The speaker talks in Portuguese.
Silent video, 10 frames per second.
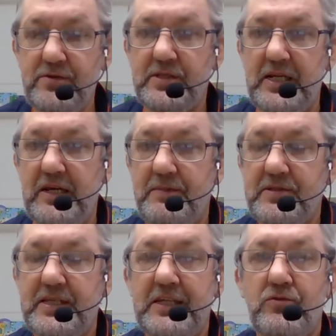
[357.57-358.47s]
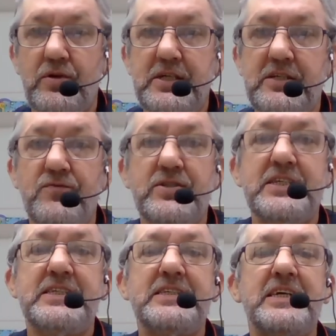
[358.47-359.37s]
os elementos da natureza que
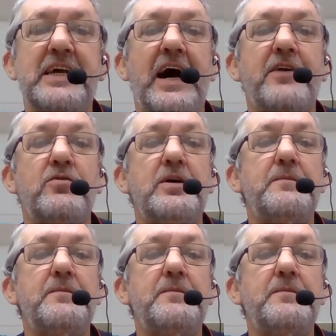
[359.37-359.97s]
vocês desenharam